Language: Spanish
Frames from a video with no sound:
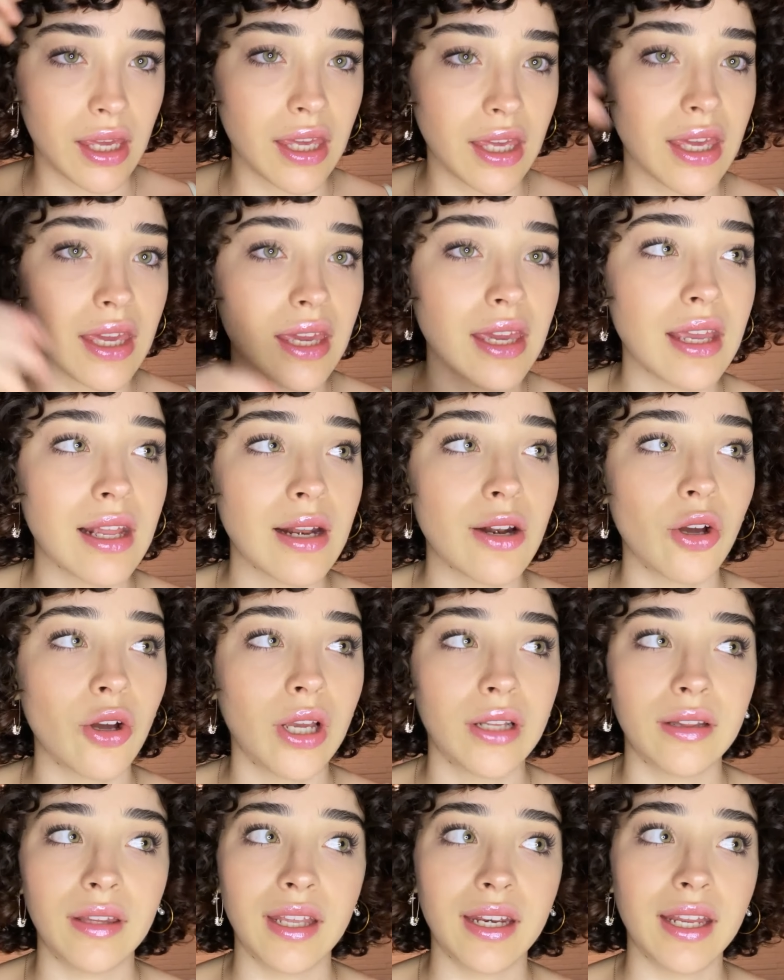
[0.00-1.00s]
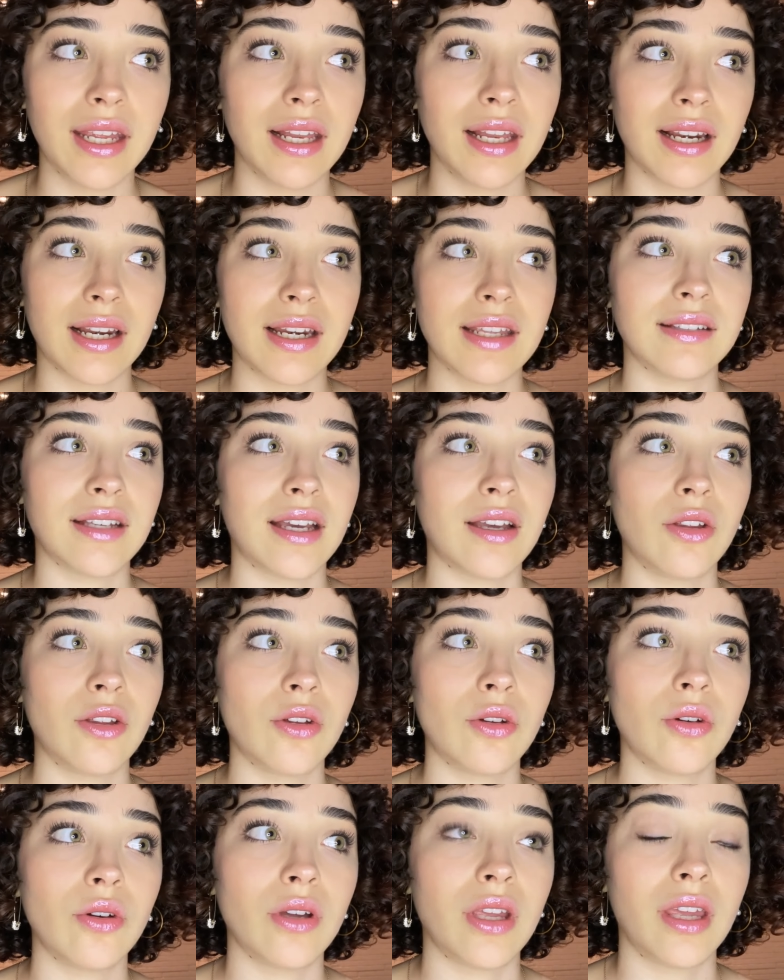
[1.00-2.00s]
y lo que tiene el
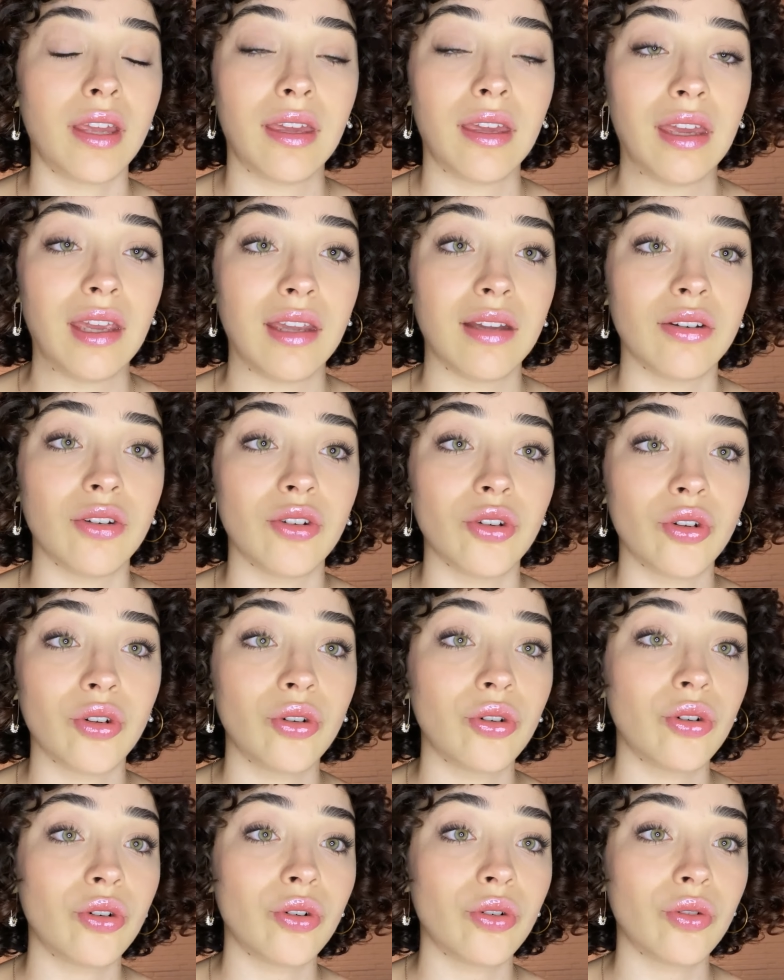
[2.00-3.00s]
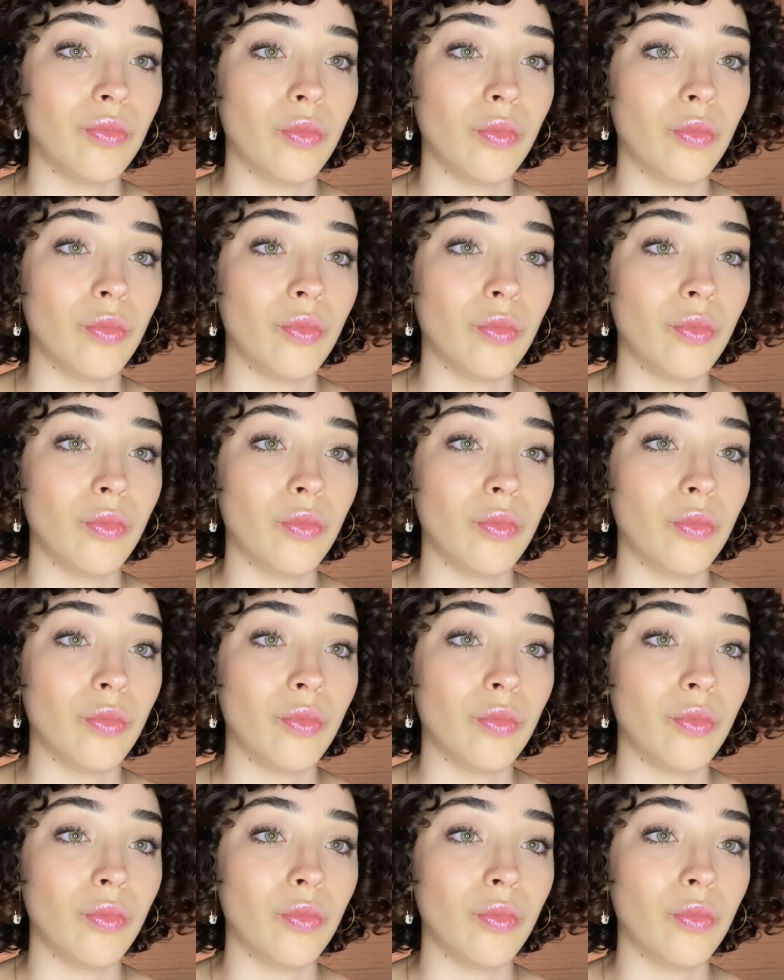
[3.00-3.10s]
alisado es que no